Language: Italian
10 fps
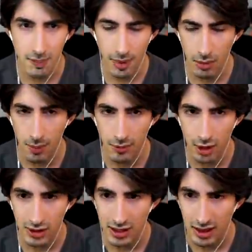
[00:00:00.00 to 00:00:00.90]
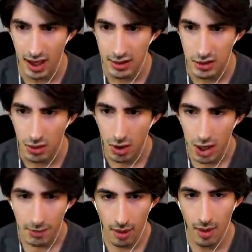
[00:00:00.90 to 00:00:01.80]
se premo più volte il tasto.
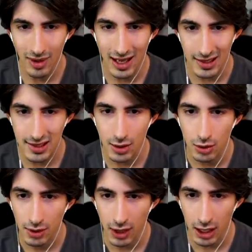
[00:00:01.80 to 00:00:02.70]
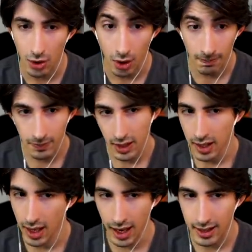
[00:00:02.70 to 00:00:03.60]
Poi abbiamo il castigo divino,
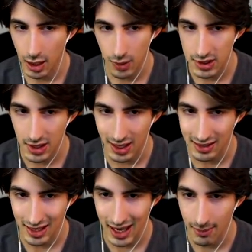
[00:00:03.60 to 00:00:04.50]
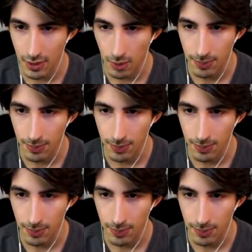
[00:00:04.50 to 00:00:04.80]
e anche questa in realtà cambia un